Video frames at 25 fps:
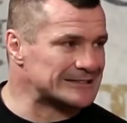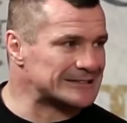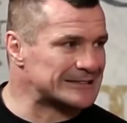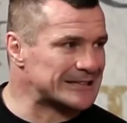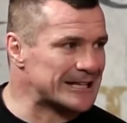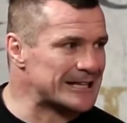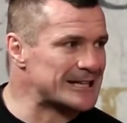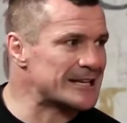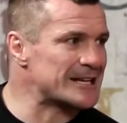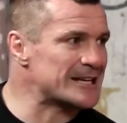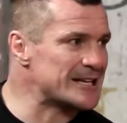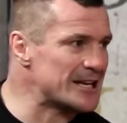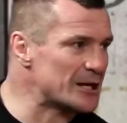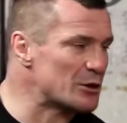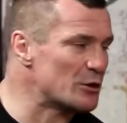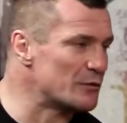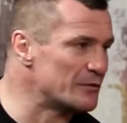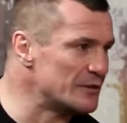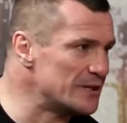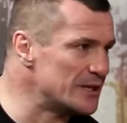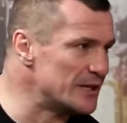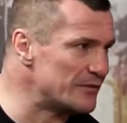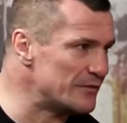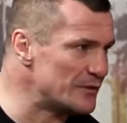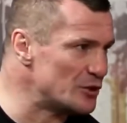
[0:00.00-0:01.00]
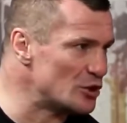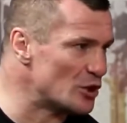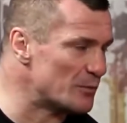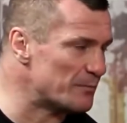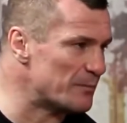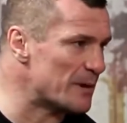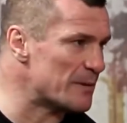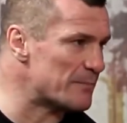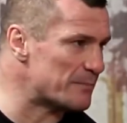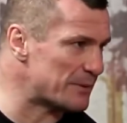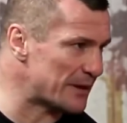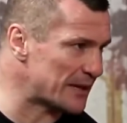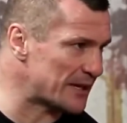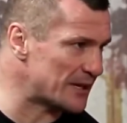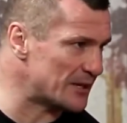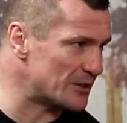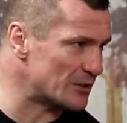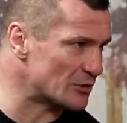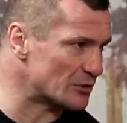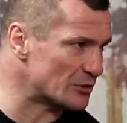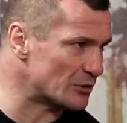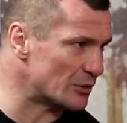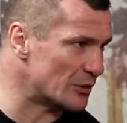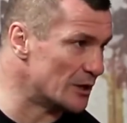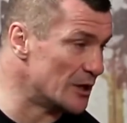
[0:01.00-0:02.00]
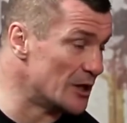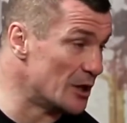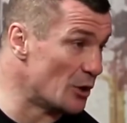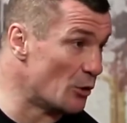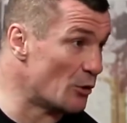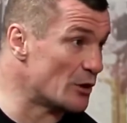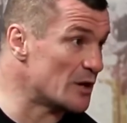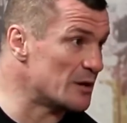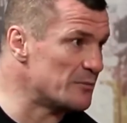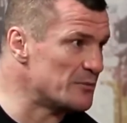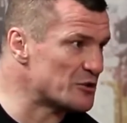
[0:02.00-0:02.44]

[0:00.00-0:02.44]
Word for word: Тренер не видел этого и остановил бой.